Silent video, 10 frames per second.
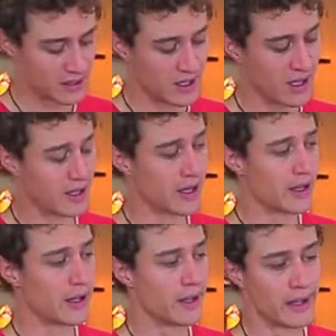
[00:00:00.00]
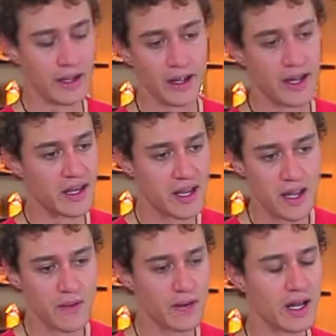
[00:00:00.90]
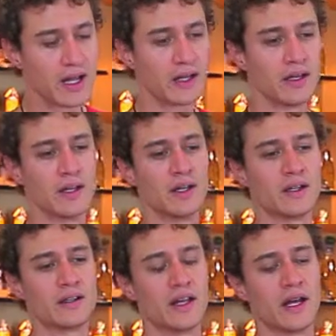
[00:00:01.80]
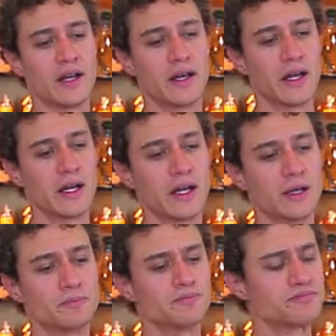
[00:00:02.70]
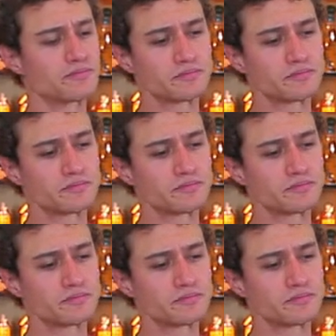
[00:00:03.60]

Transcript: tiene jengibre, tiene... Mm,